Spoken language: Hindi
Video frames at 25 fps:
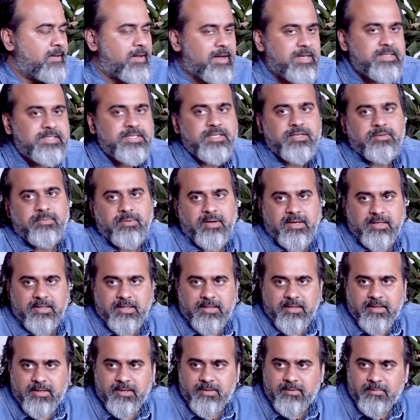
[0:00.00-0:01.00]
अच्छी बात
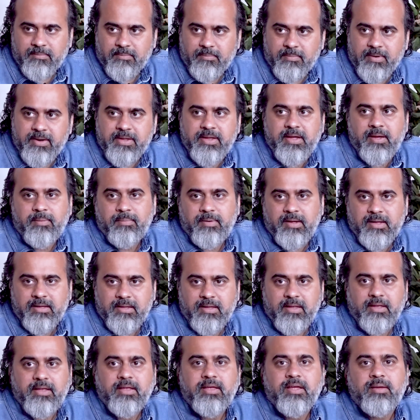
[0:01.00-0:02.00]
है बढ़िया बात
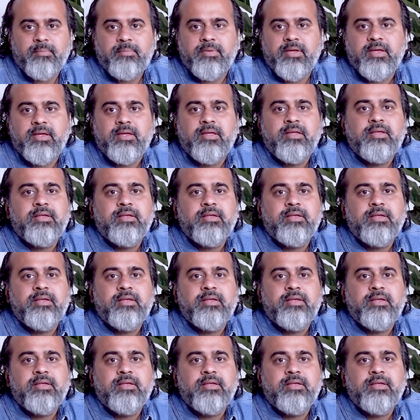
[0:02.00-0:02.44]
है कि हमें